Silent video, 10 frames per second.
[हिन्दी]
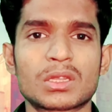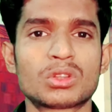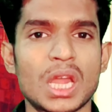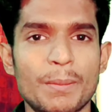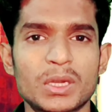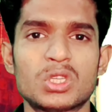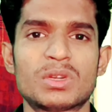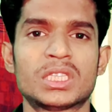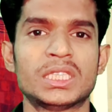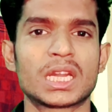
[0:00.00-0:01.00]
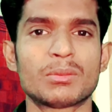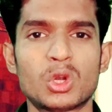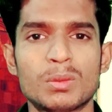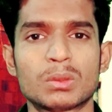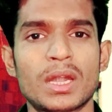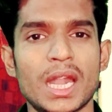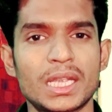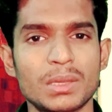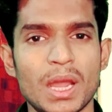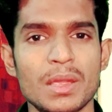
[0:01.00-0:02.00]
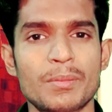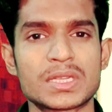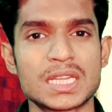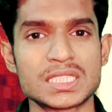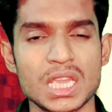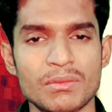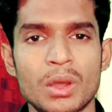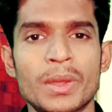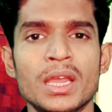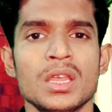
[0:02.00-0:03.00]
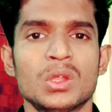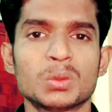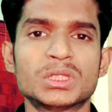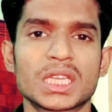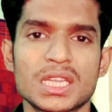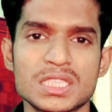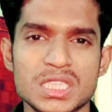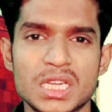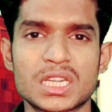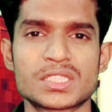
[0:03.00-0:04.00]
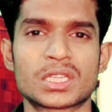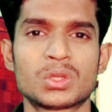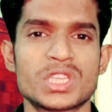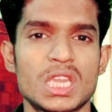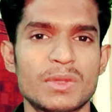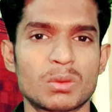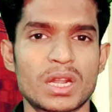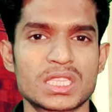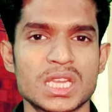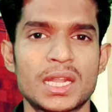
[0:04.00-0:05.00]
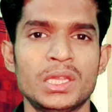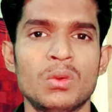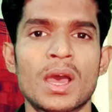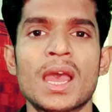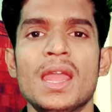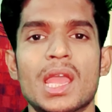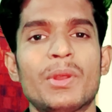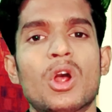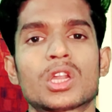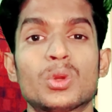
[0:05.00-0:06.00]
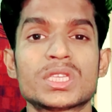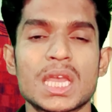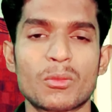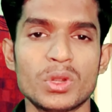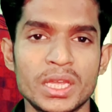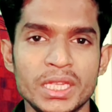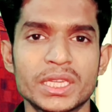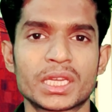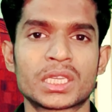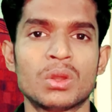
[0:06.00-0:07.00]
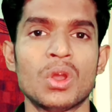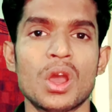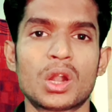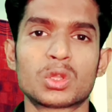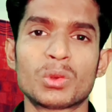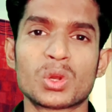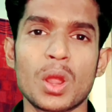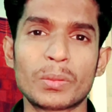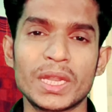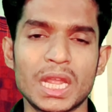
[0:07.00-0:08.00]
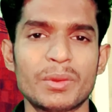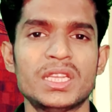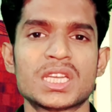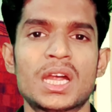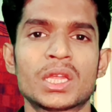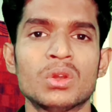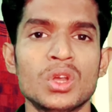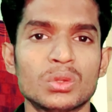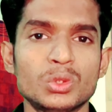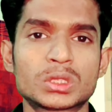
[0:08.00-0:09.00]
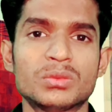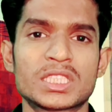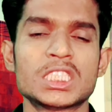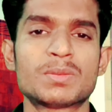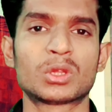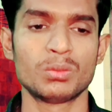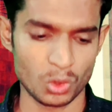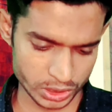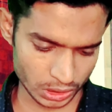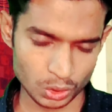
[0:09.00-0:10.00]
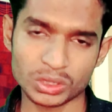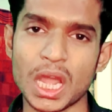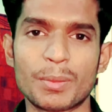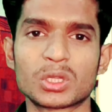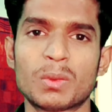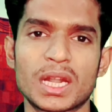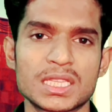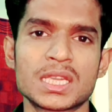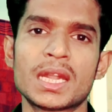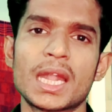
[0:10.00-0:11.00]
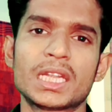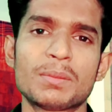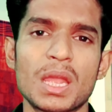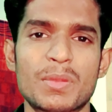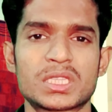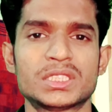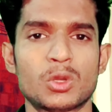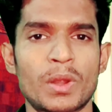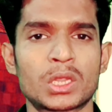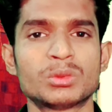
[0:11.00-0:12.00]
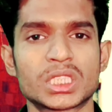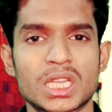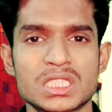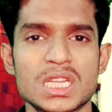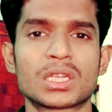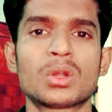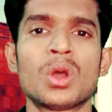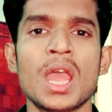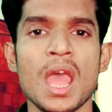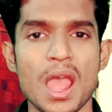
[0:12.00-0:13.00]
बात करूँ थापर यूनिवर्सिटी अगर बोर्ड में तुम्हारा नाइन्टी फाइव परसेंट से अभव है तुम इसे कंसिडर कर सकते हो जेई में तुम्हारा अच्छा नहीं हुआ या फिर और कोई एग्जाम को नहीं दे रखे हो और तुम ड्रॉप लेना भी नहीं चाह रहे हो उस बेसिस पे तुम बोल सकते हो थापर तुम्हारा अच्छा है नाइन्टी फाइव परसेंट से ऊपर है तुम इसे कंसिडर करो